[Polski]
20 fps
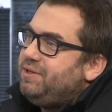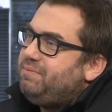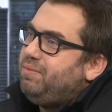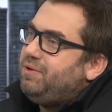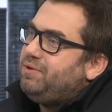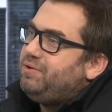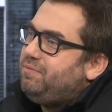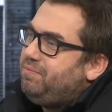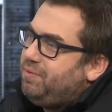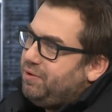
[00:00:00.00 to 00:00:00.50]

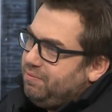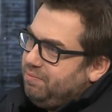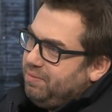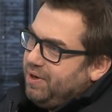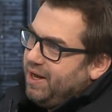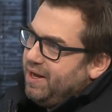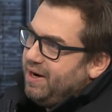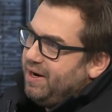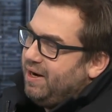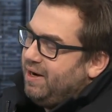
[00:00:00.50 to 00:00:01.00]
sposób
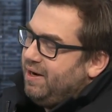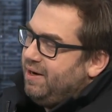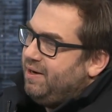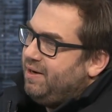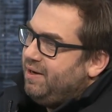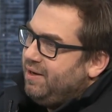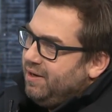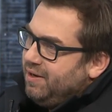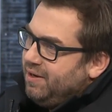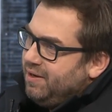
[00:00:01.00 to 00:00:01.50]
odbiera
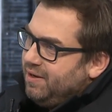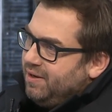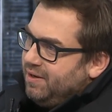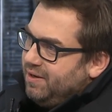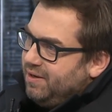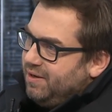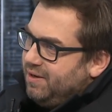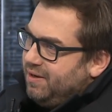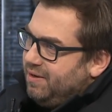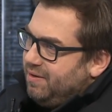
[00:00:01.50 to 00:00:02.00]

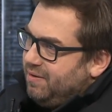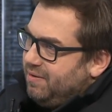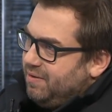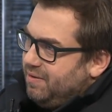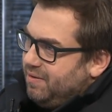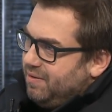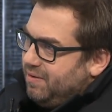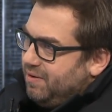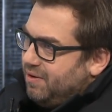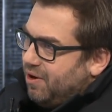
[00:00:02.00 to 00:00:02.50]

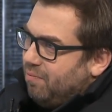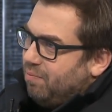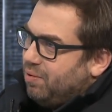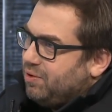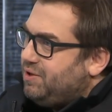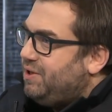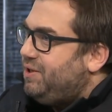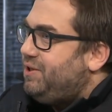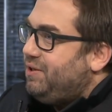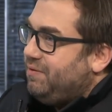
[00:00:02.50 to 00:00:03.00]
y,
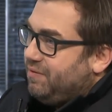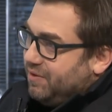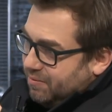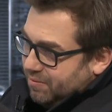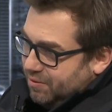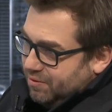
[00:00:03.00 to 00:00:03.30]
opozycji, w tym